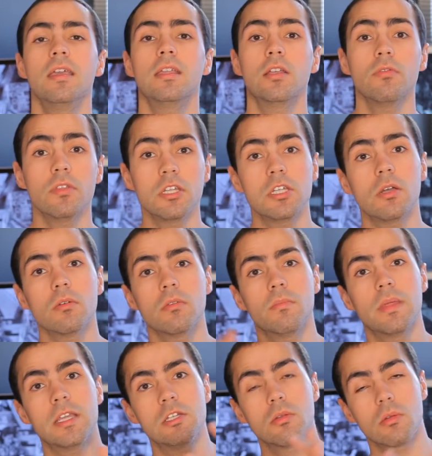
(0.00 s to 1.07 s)
Então eu vou deixar os
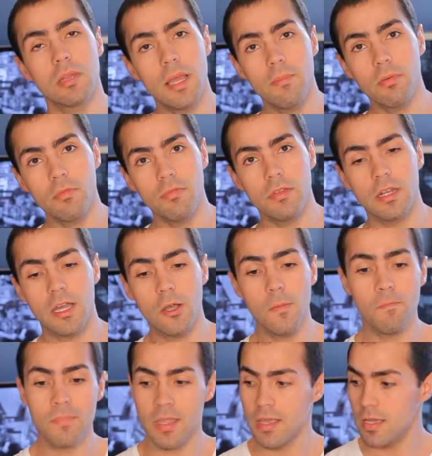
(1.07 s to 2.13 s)
beijos lá pro
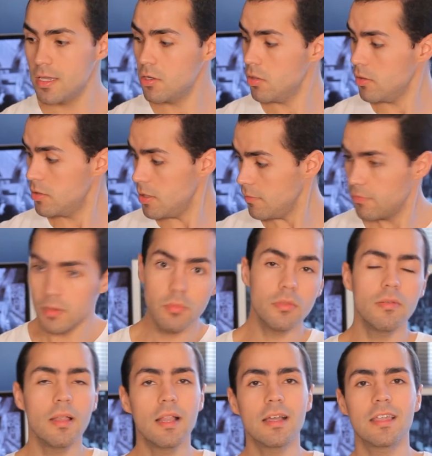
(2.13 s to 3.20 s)
final e nós já
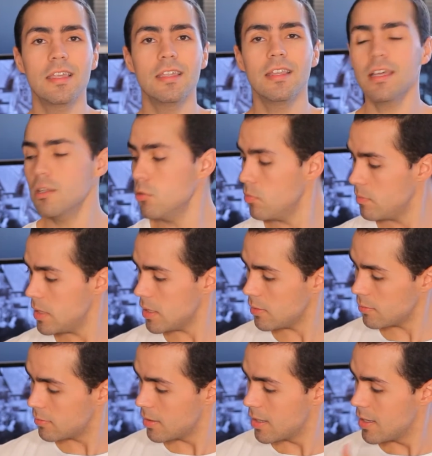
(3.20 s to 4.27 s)
vamos falar aqui da
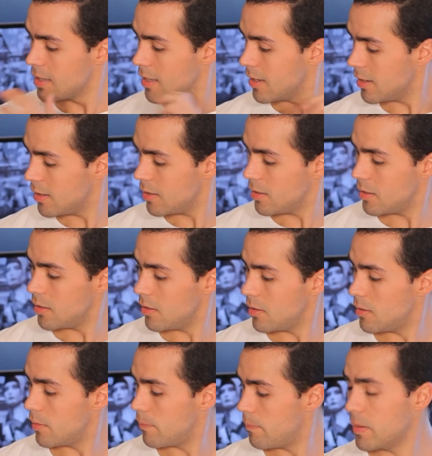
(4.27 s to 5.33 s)
Lumix
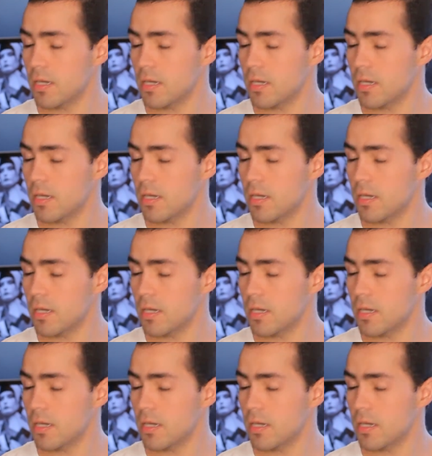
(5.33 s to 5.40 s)
Uh,